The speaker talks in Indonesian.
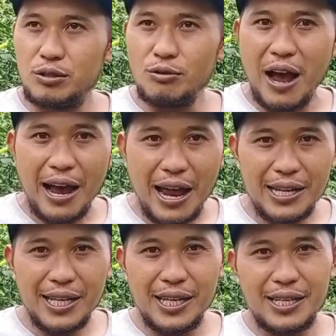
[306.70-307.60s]
dua
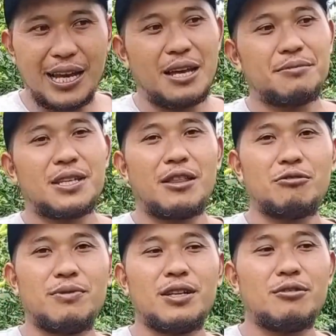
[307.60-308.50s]
kali dalam
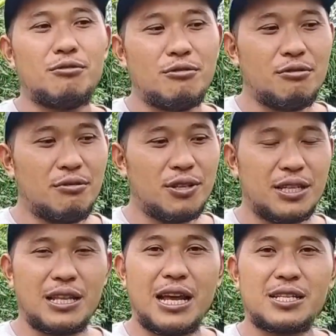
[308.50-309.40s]
satu minggu
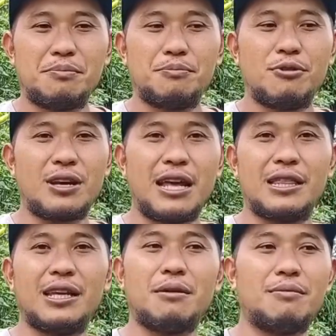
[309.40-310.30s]
setelah sembuh
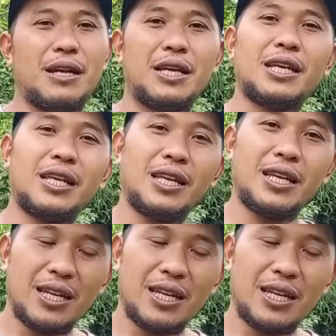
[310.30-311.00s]
nanti kembali